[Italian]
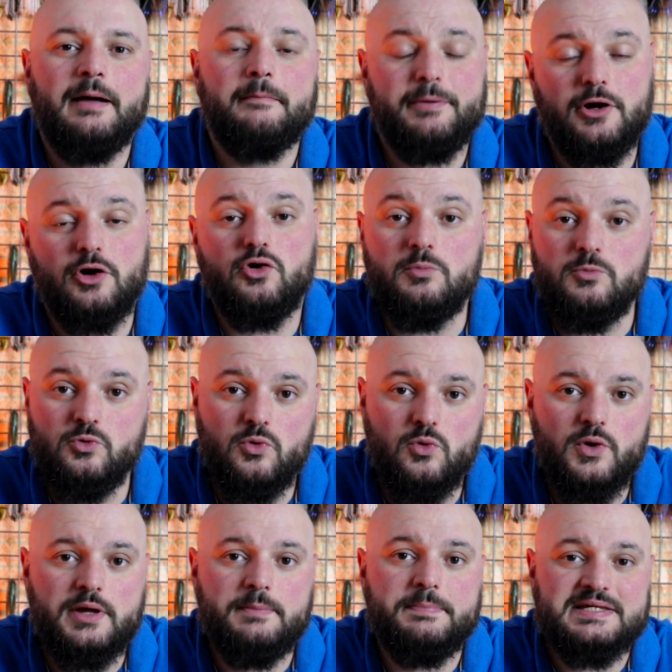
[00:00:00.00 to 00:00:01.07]
Però
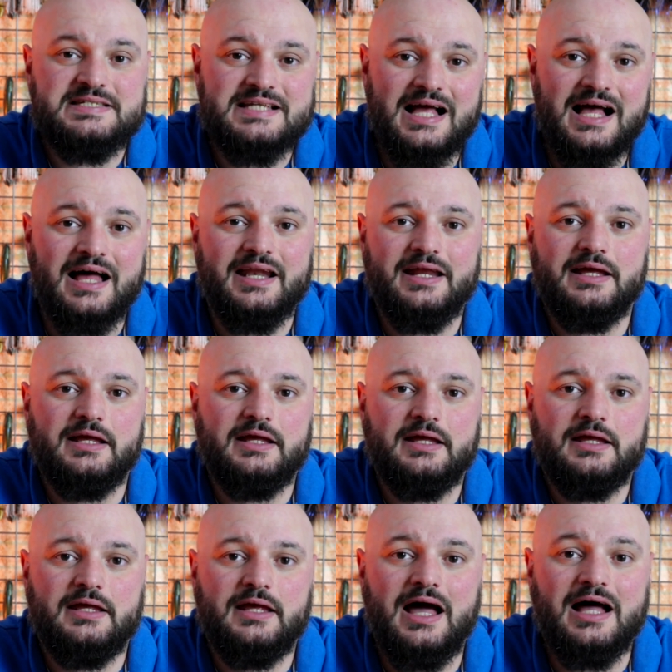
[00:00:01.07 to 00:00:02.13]
comunque pescare eh,